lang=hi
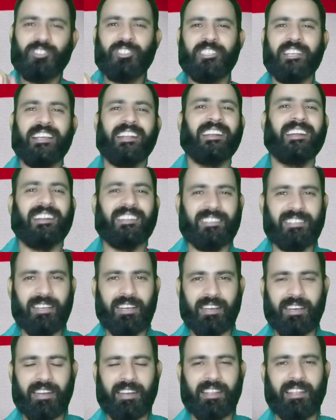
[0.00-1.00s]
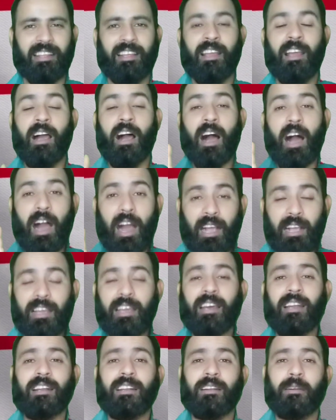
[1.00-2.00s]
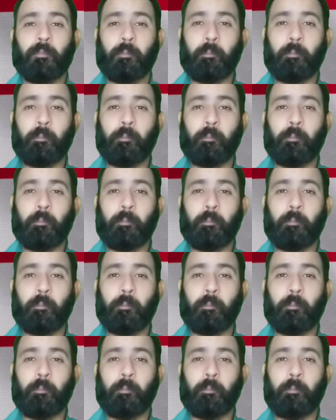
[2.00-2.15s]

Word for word: शेयर कर दिया करें अगर